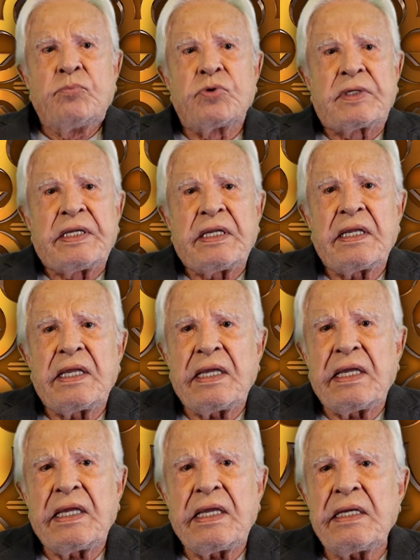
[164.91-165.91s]
porque
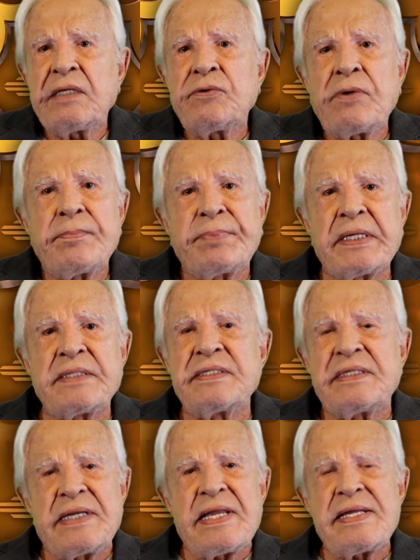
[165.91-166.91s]
ele não
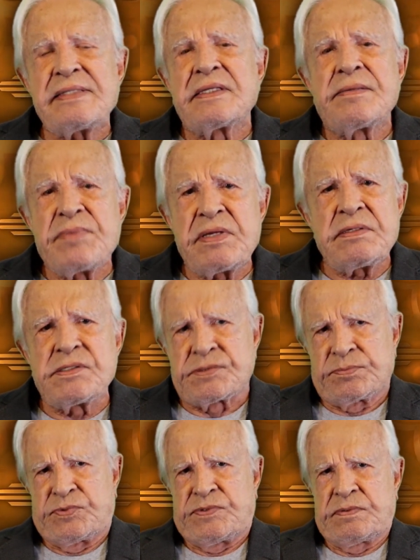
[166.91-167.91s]
aprende nada
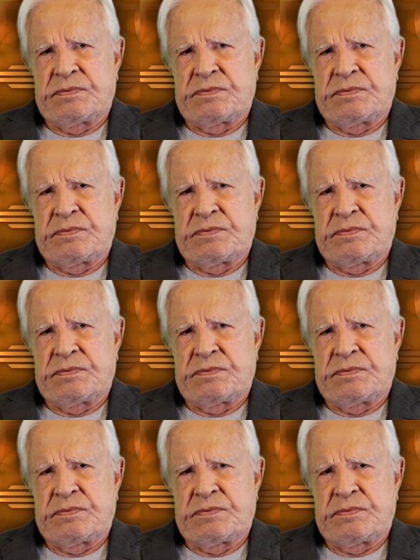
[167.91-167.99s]
mesmo.